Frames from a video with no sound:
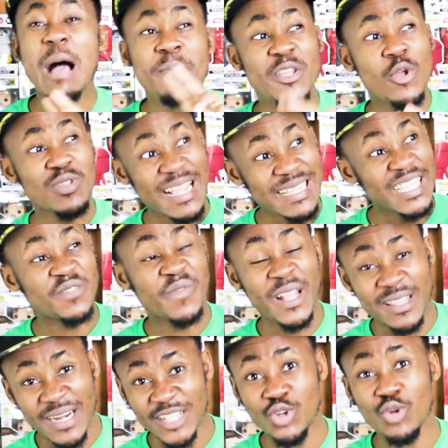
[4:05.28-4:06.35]
Ha habido tantas
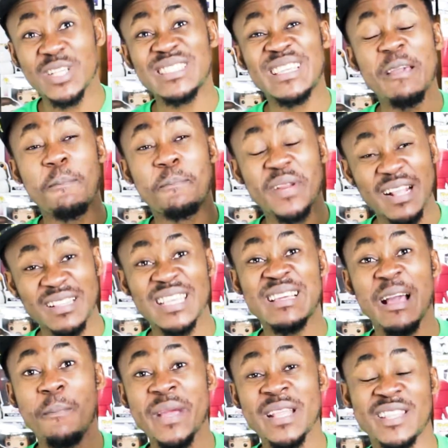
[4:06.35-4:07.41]
filtraciones que
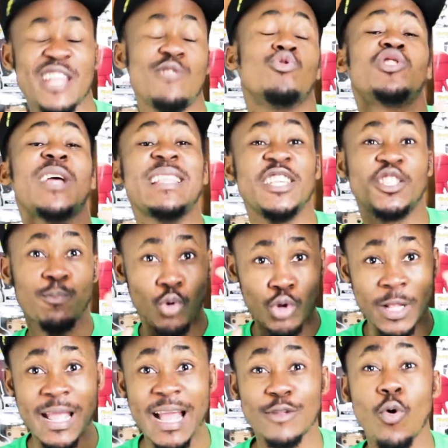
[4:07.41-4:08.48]
prácticamente nos han
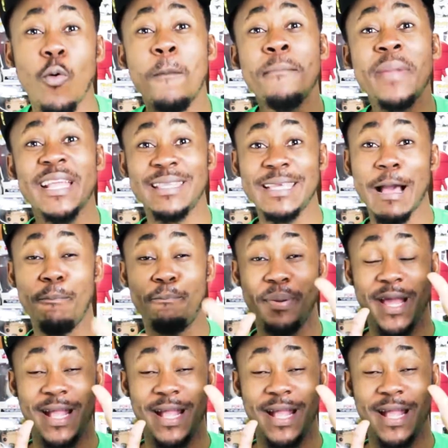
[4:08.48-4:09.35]
spoileado media